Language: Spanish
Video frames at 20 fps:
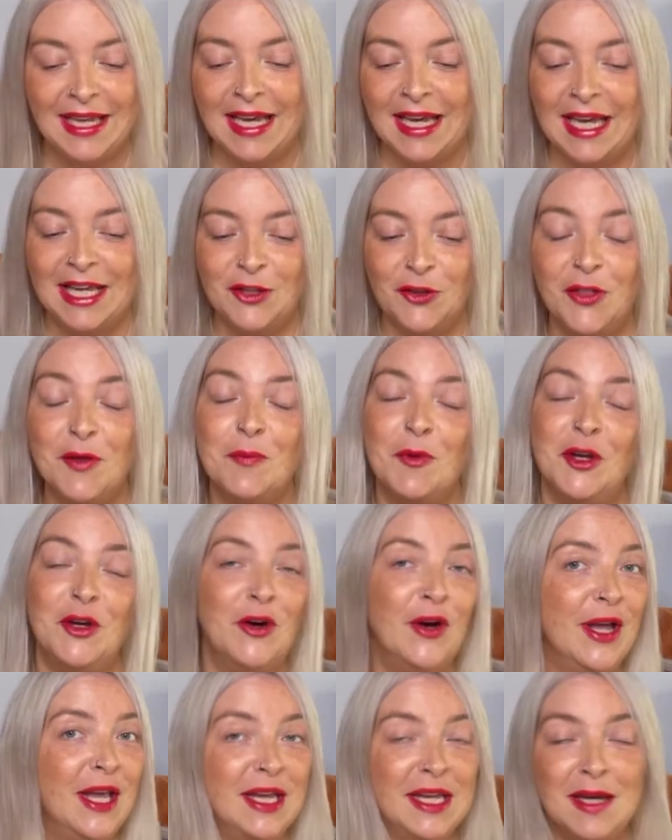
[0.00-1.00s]
Entonces, bueno,
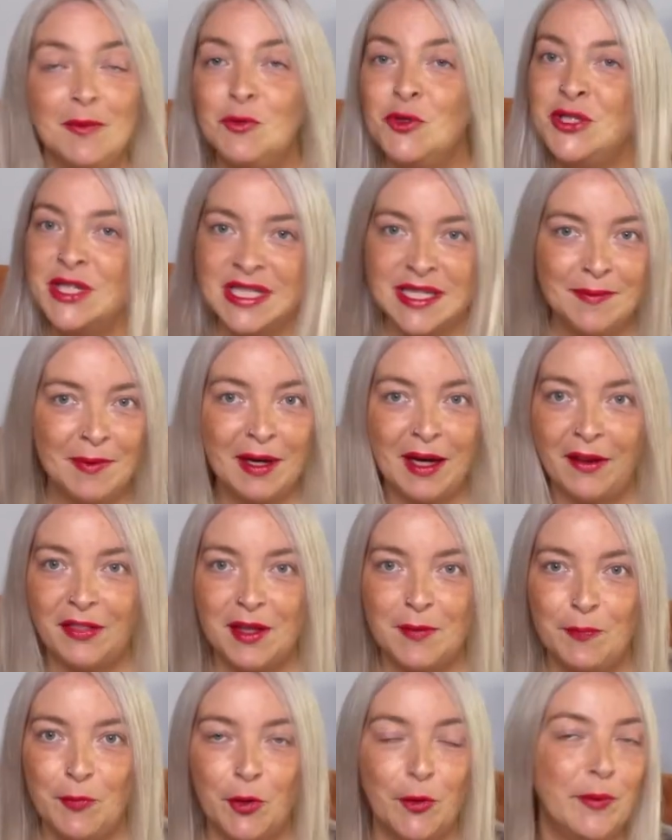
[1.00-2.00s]
que muchísimas
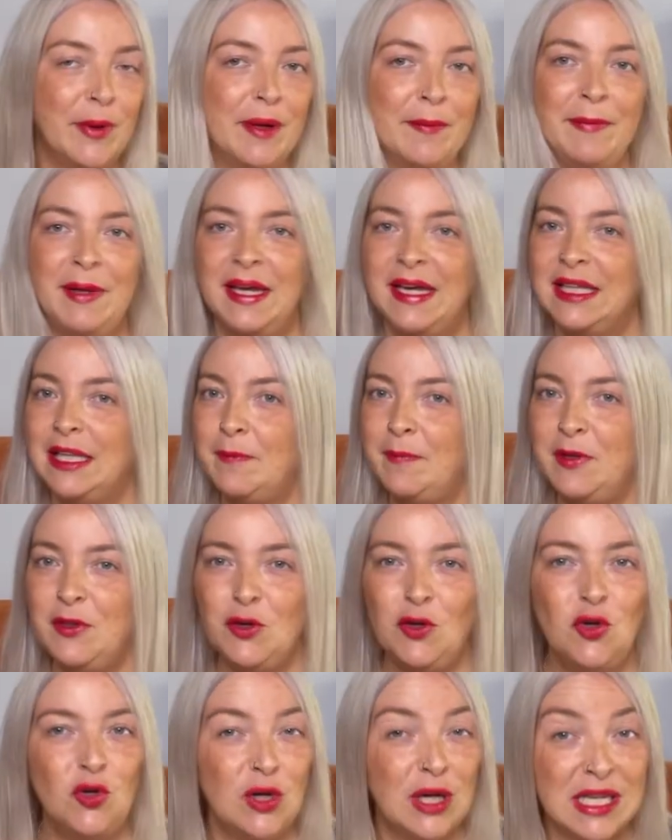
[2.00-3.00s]
gracias por verme, que te pido
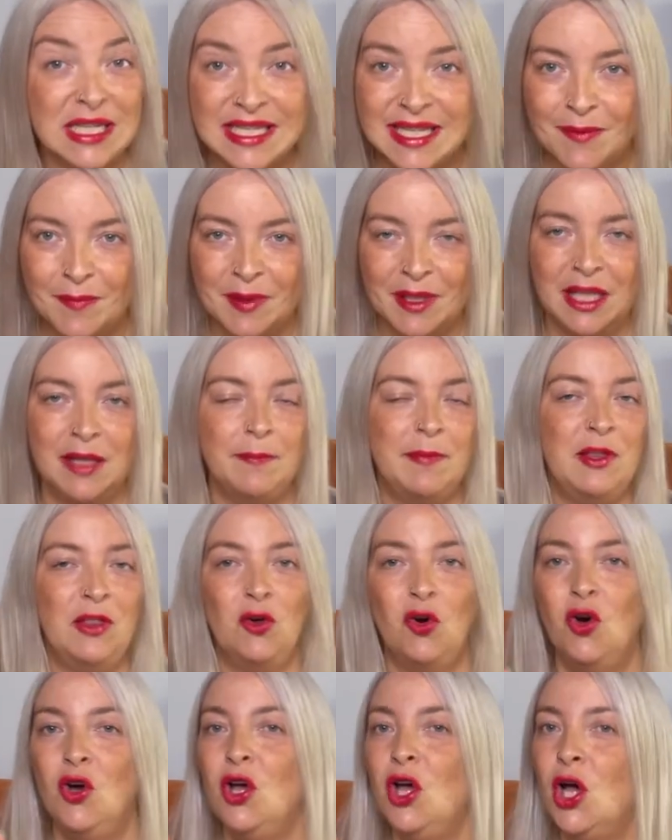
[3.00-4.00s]
lo que siempre te
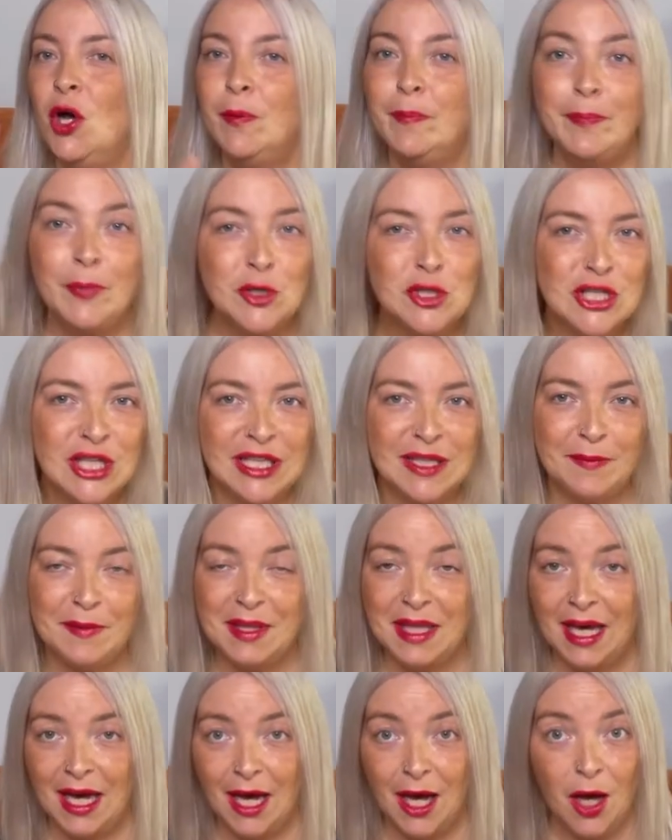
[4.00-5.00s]
pido,
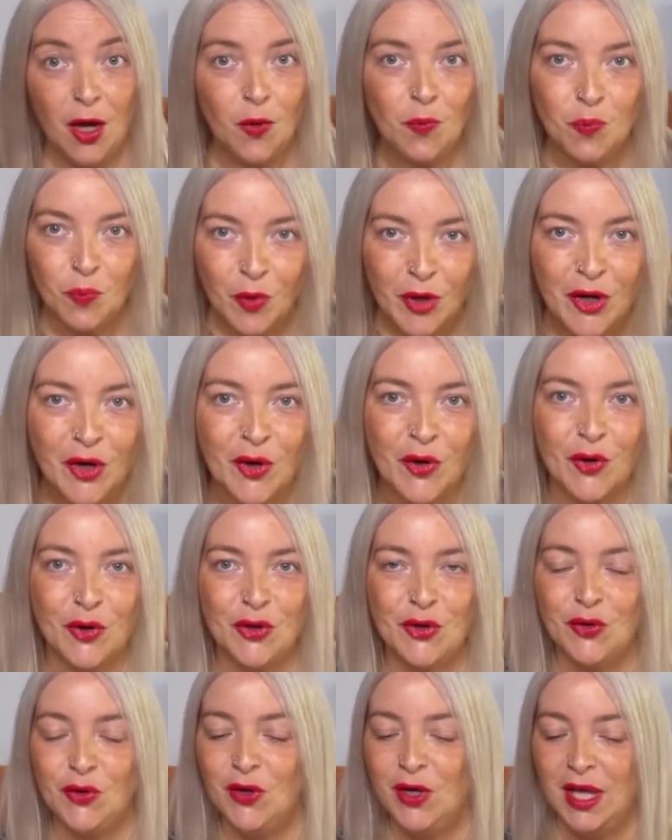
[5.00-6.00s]
positividad, buen
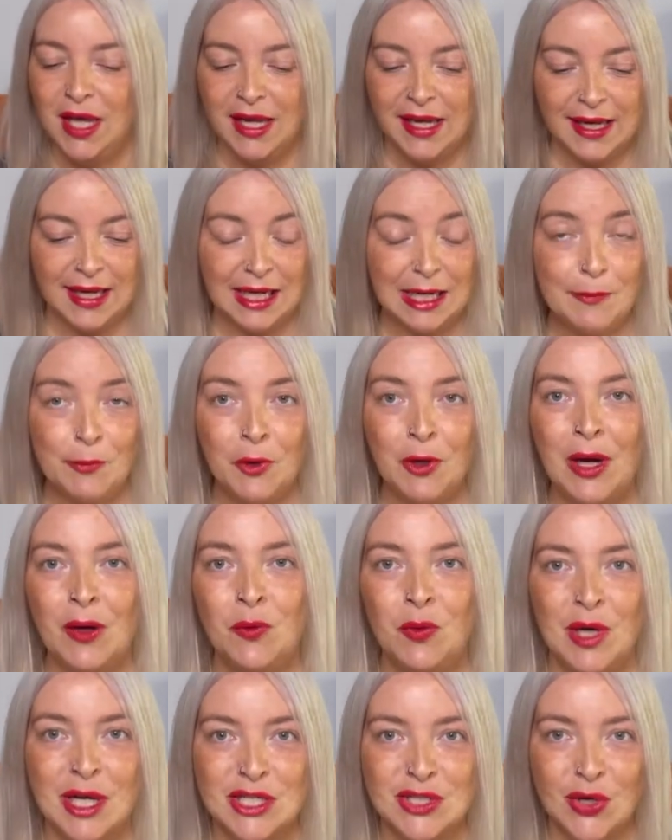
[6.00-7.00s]
rollo, que le pongas
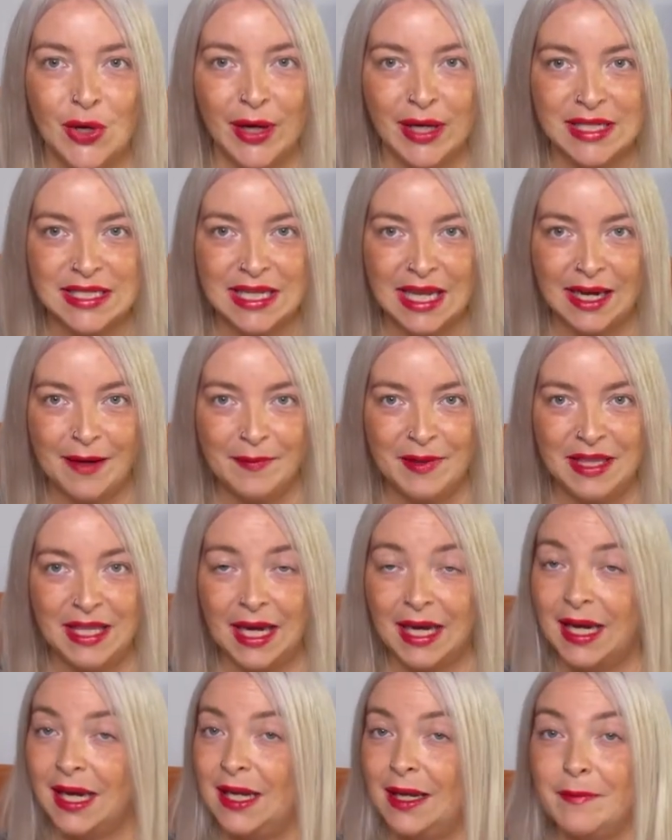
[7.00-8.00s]
una sonrisa a la
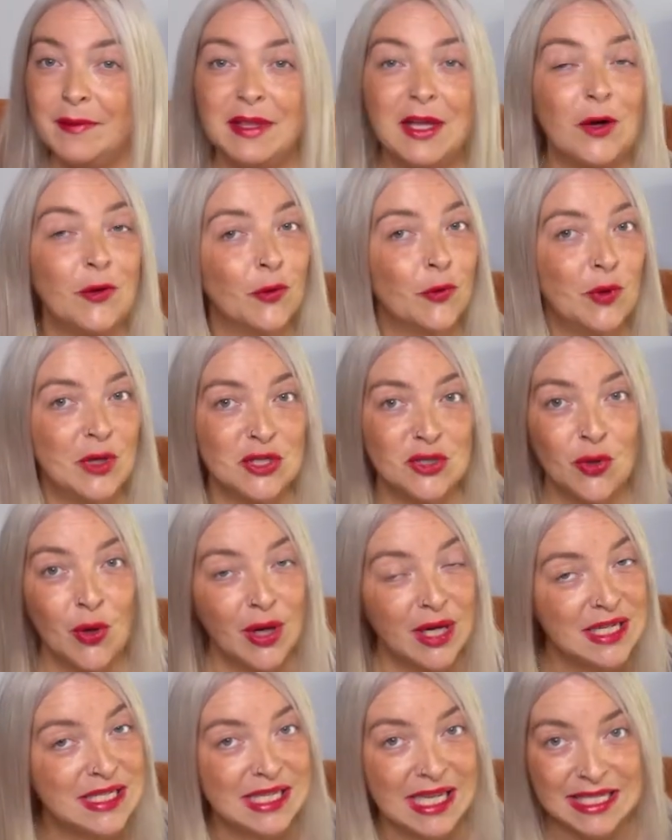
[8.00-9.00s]
vida, que la vida con una
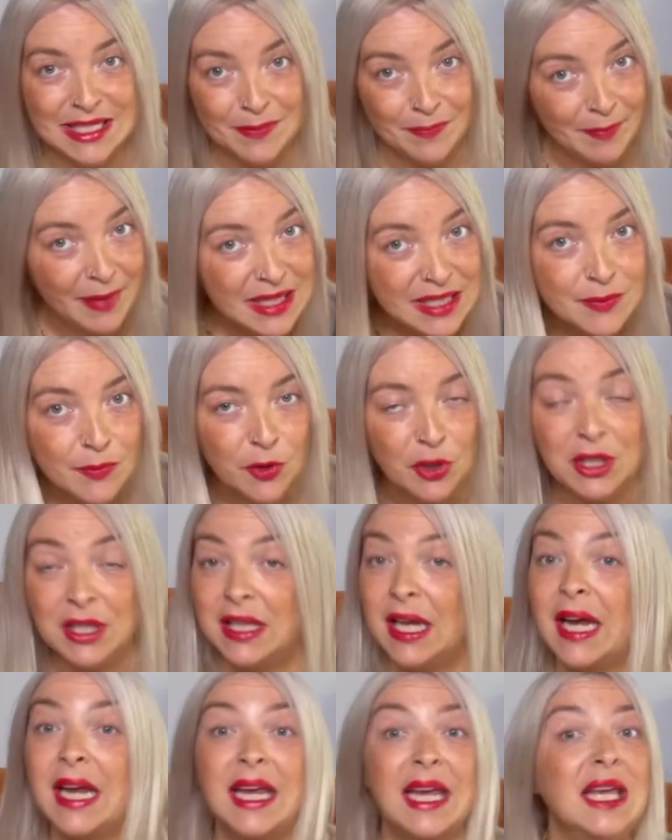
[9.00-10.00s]
sonrisa es más
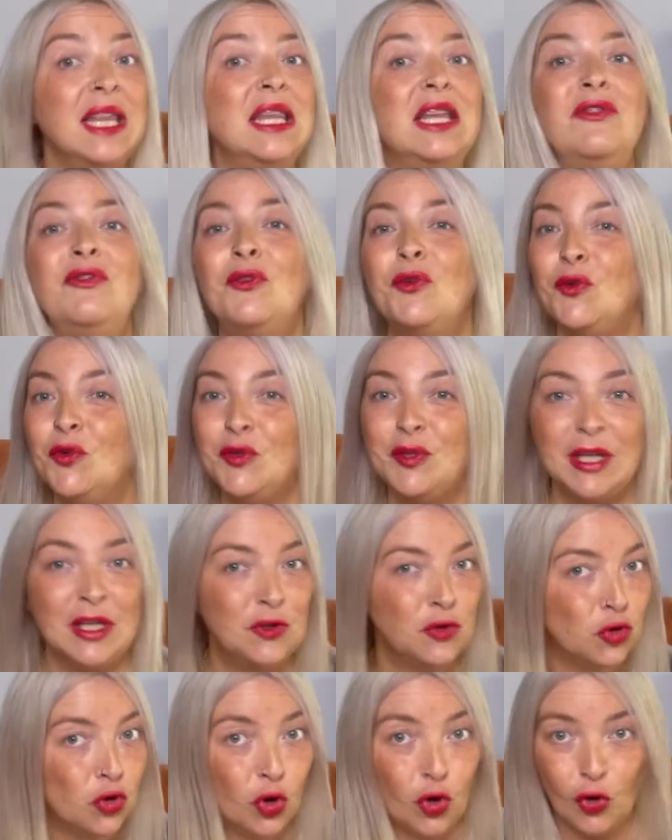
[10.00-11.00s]
bonita, que
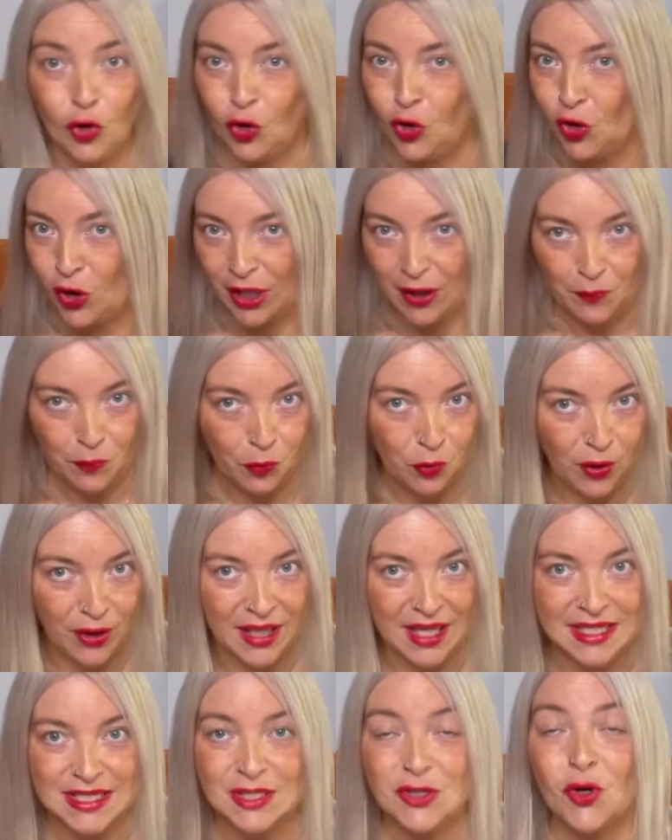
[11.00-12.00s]
disfrutes todo lo que
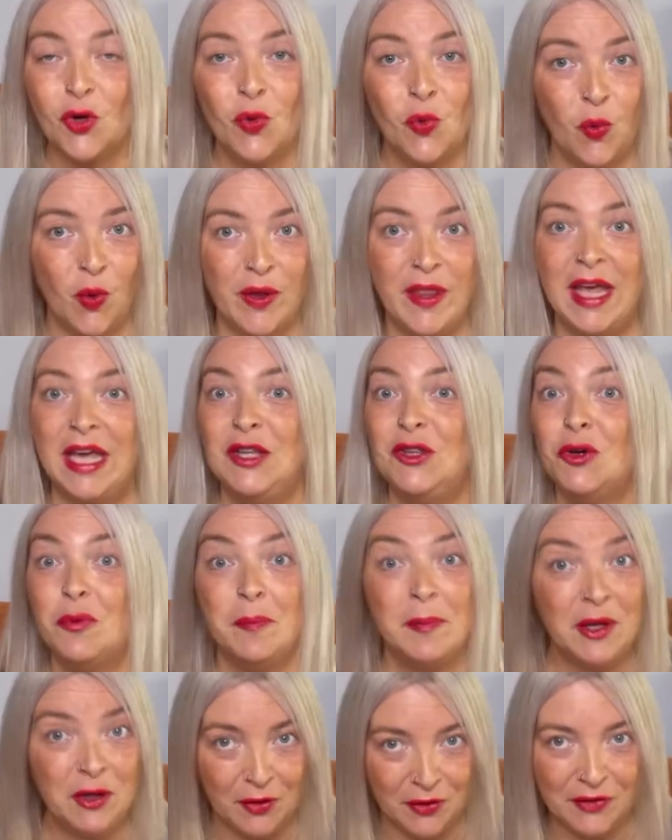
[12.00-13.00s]
puedas con cuidadito,
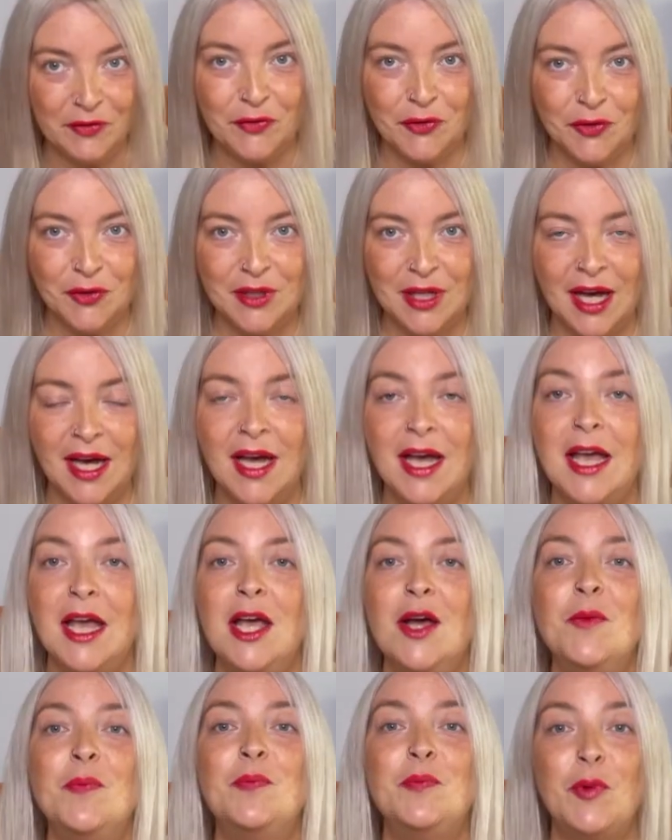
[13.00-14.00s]
pero disfruta
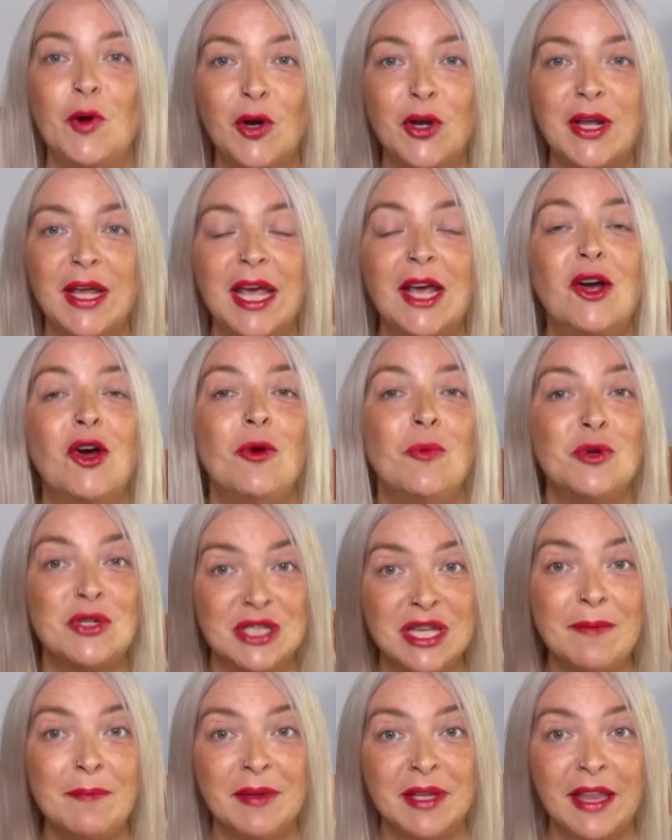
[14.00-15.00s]
porque como
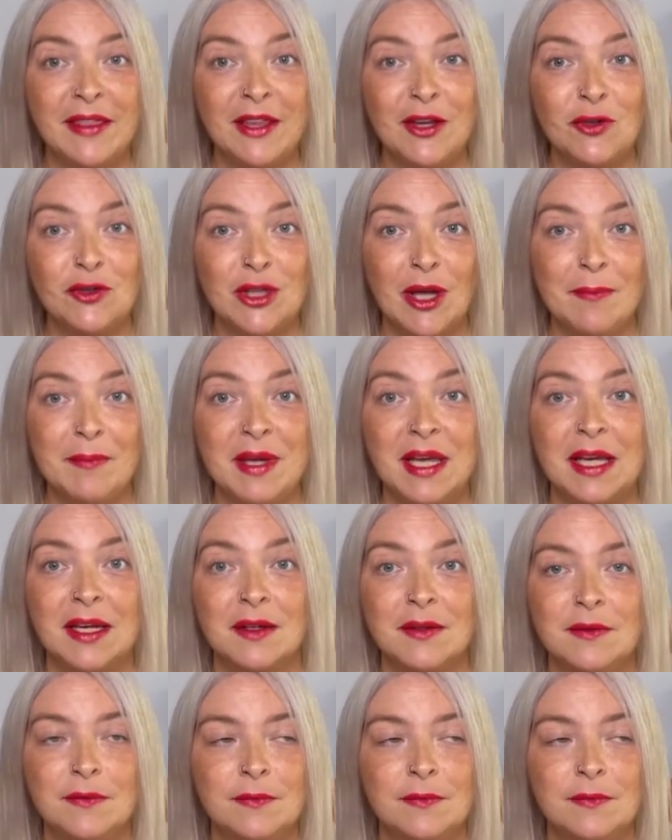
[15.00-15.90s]
siempre te digo también,